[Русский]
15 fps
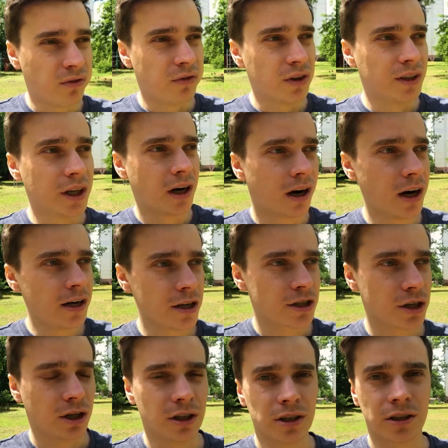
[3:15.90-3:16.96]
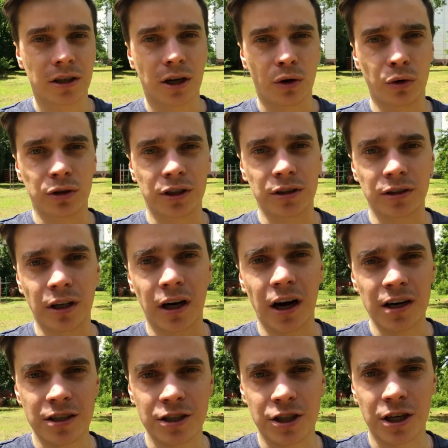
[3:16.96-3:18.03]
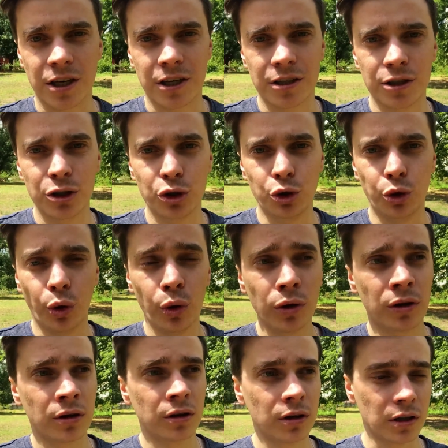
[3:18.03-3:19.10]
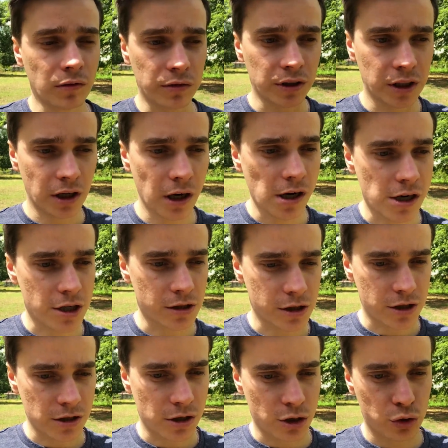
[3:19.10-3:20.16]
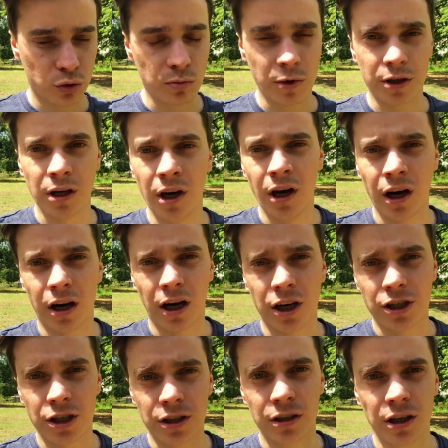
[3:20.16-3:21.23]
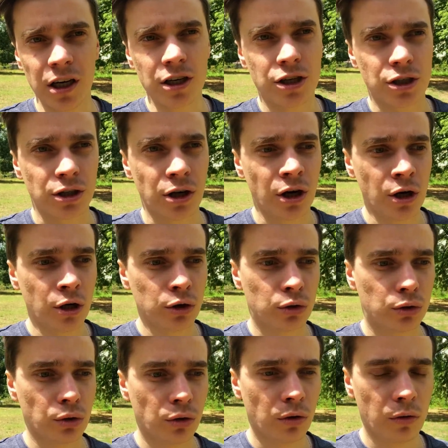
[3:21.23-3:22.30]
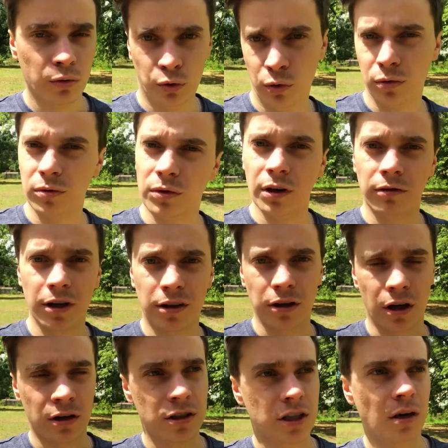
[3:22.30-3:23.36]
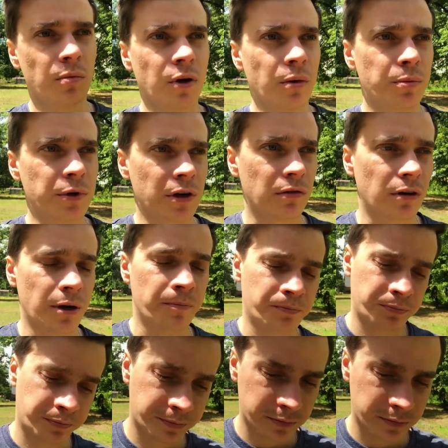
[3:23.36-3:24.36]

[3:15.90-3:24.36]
выдыхаешь, когда ты какой-то гасишь кредит, долг, и выдыхаешь и начинаешь думать, как жить дальше, то, ну, давай так, самое первое –